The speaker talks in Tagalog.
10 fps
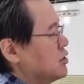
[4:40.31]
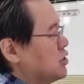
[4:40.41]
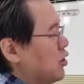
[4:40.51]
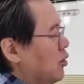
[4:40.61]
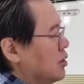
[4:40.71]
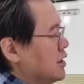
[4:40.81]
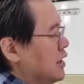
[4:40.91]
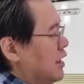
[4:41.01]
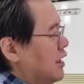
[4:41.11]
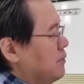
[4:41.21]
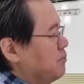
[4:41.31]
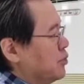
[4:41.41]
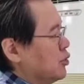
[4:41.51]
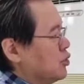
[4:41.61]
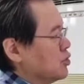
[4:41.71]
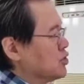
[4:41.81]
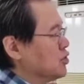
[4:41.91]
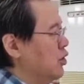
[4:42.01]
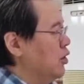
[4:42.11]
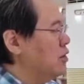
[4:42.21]
shoulder,
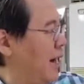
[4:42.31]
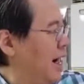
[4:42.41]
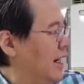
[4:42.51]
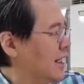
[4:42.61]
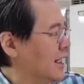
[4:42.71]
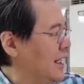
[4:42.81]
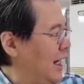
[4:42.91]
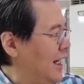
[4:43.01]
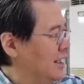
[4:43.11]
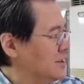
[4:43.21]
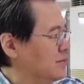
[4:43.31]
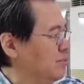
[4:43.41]
puso, pancreas,